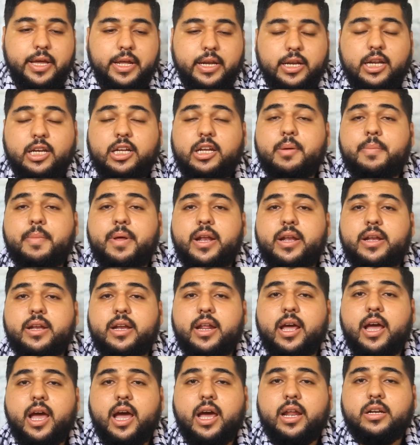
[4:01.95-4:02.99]

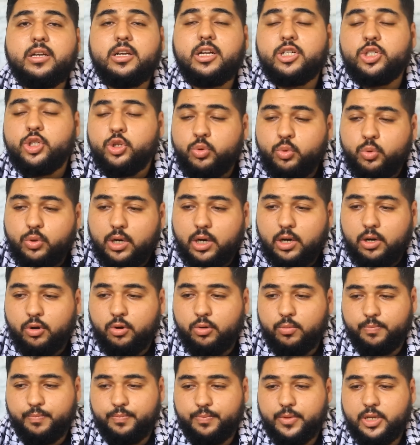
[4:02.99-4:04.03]
نتمنى أن
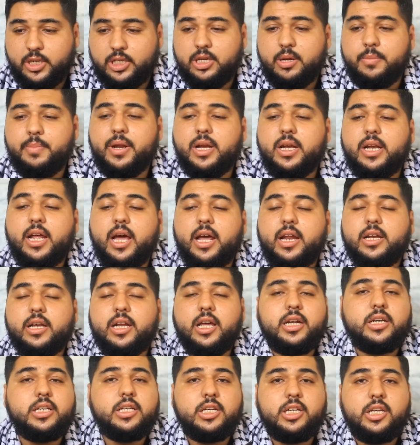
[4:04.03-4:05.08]
نزوركم نتمنى أن
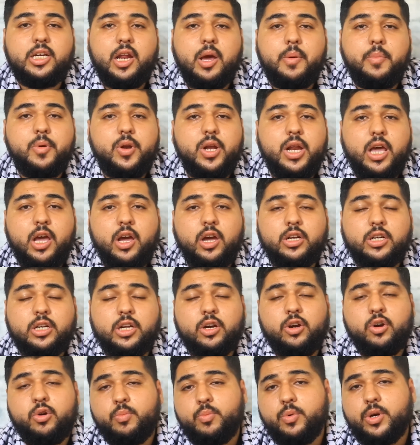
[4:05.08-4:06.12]
نأتي إلى
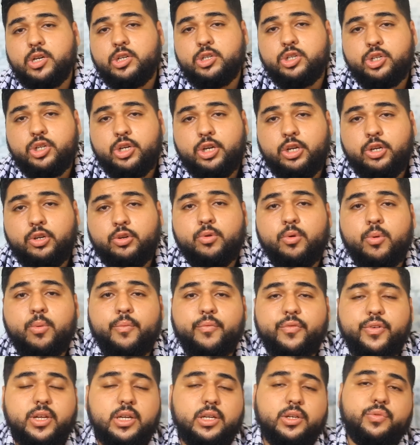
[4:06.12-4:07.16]
بلادكم
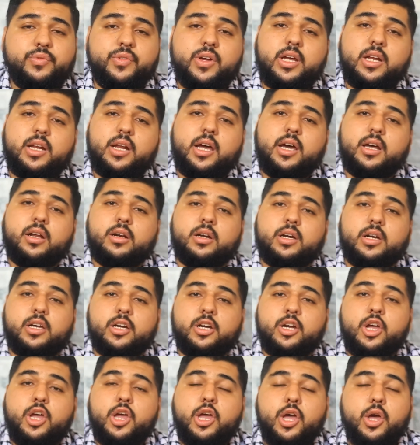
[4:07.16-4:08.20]
ونساعدكم في إطفاء
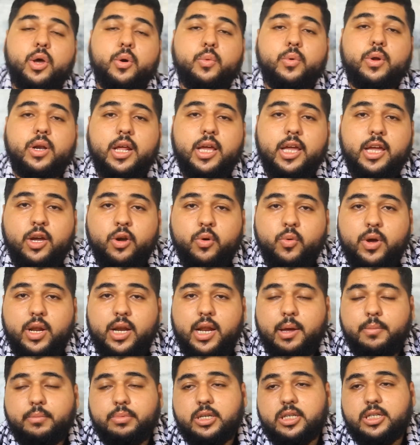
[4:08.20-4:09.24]
الحرائق والله يا
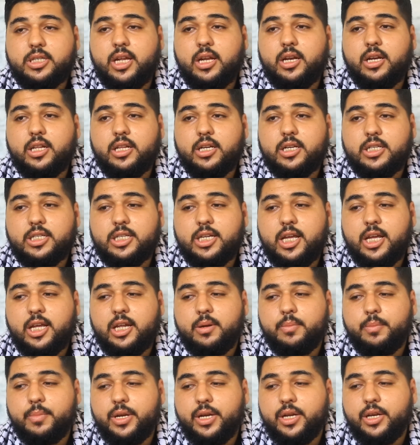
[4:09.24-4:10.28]
إخوان عم تصلني
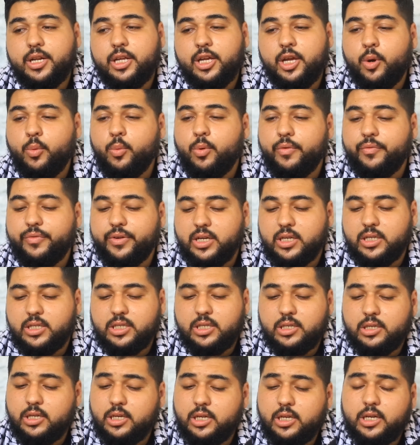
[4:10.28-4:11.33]
رسائل من إخوة
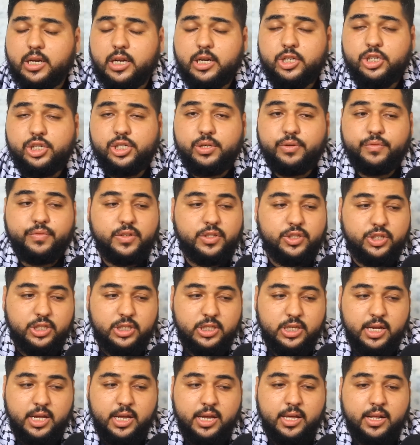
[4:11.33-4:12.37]
فلسطينيين عايشين في
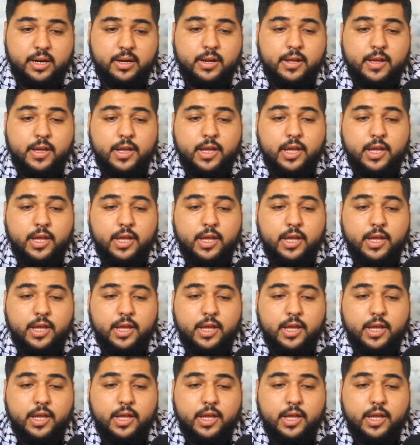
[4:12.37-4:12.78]
الجزائر